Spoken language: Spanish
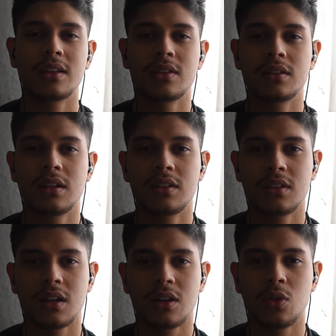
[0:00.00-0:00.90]
es el
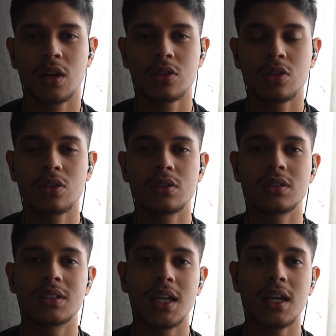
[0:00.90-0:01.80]
triste recuerdo
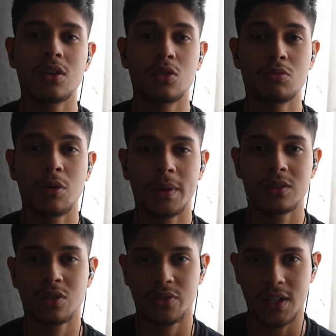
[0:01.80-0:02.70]
de un
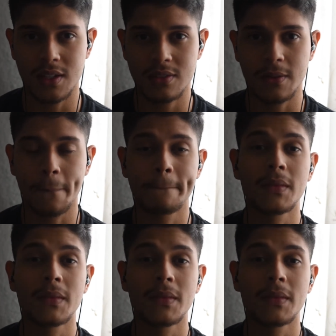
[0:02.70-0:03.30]
momento feliz.